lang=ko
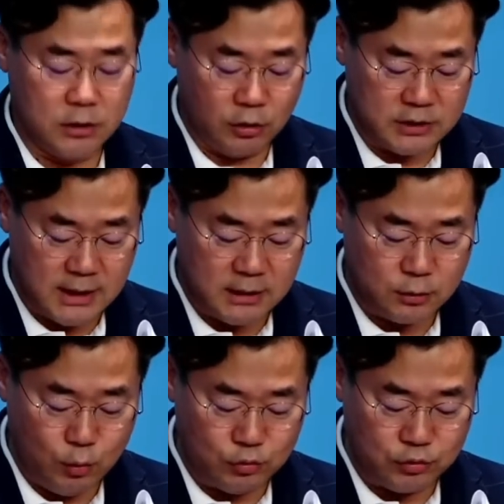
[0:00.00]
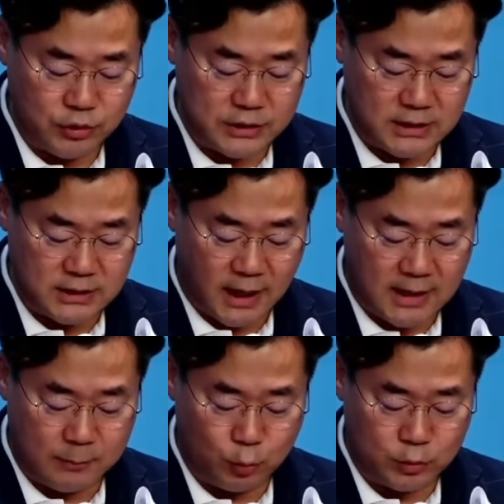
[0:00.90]
정찰 총국 출신
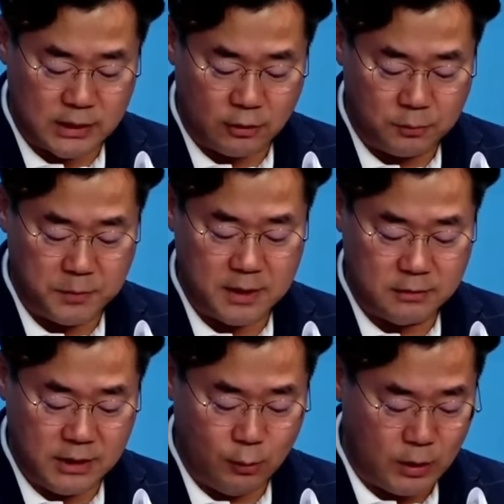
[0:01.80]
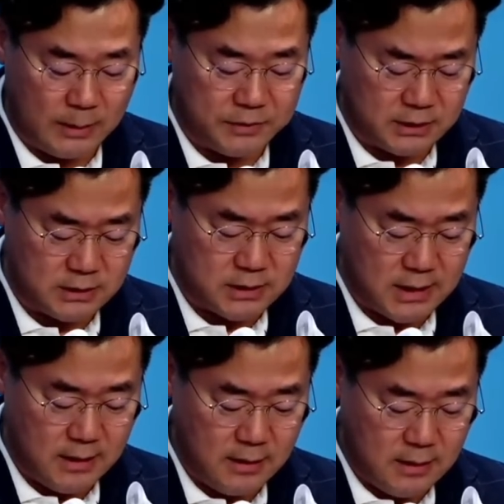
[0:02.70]
대남공장원 리호남 등
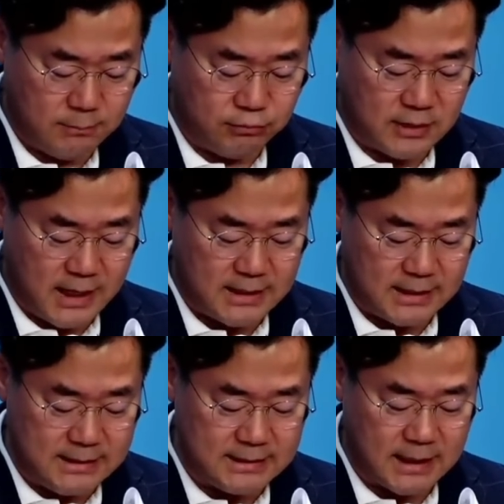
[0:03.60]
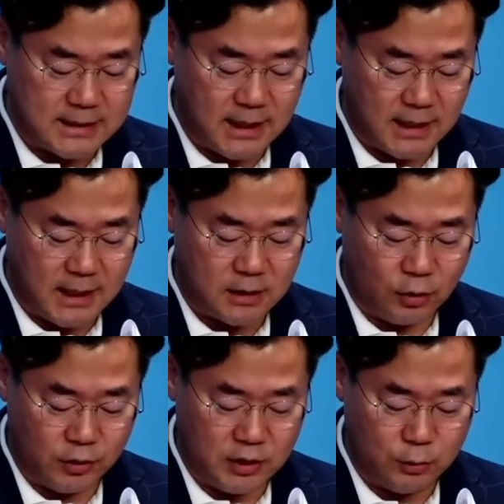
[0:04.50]
북한 인사들에게
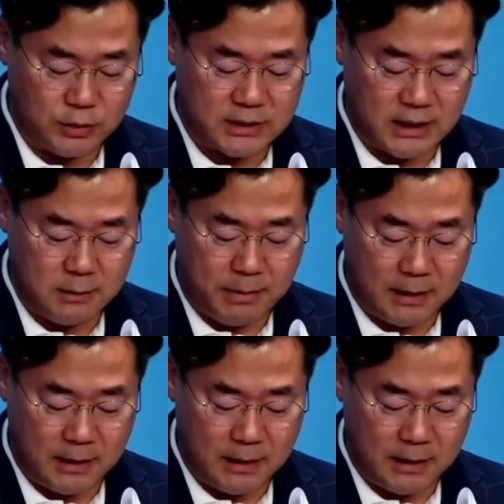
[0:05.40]
경기도지사의